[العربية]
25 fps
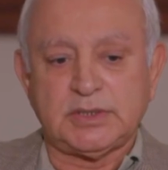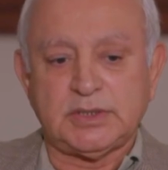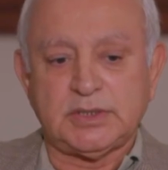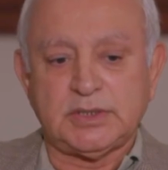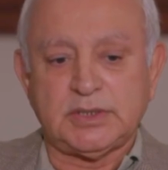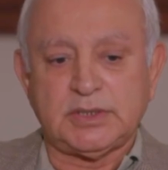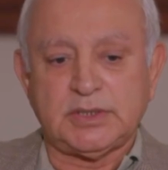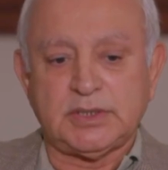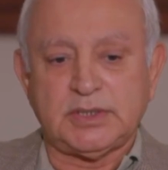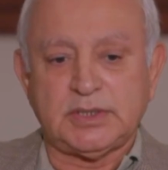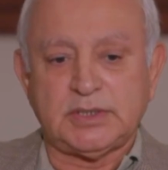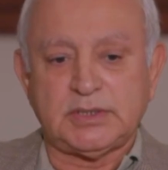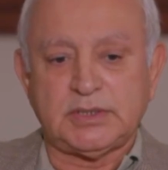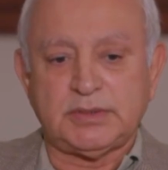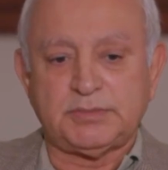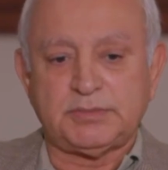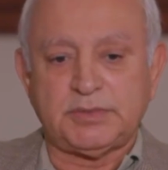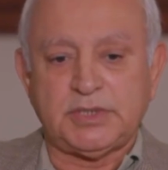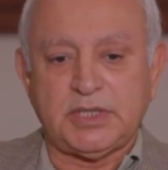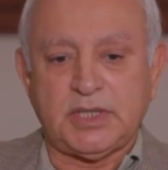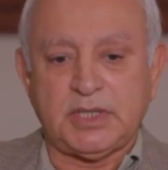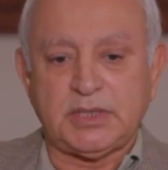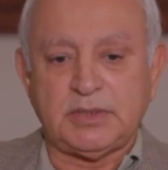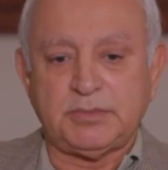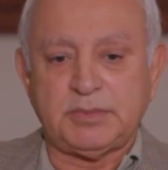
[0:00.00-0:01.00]
القضية
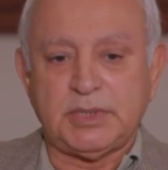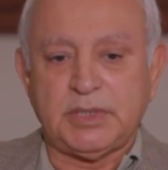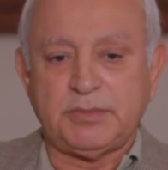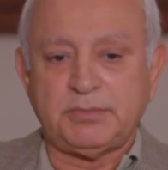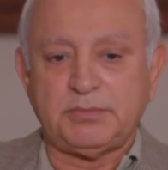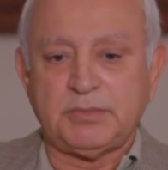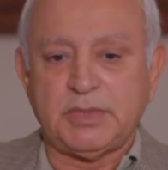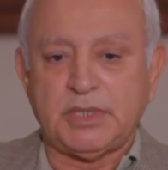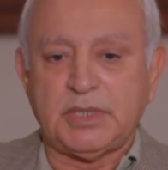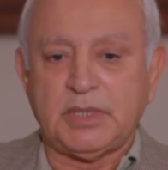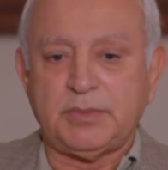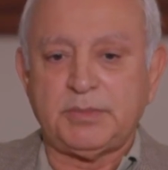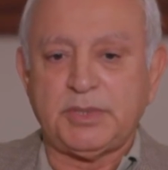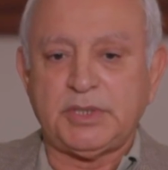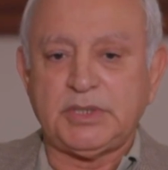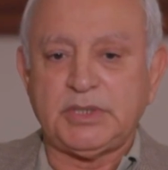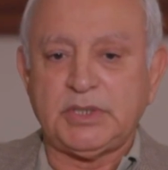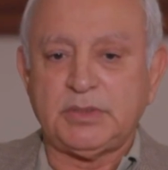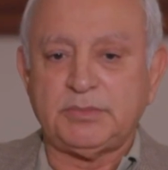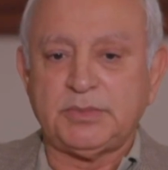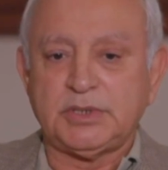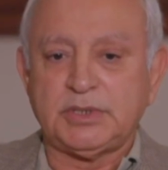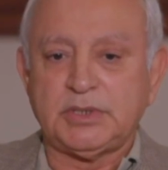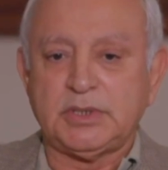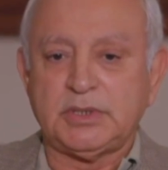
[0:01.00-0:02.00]
يعني من
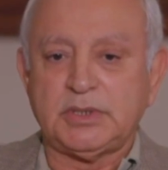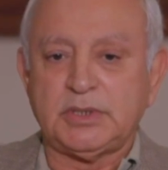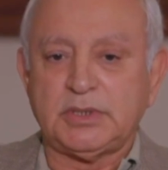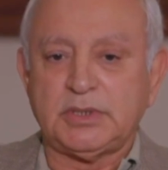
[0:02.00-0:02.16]
الأمانية من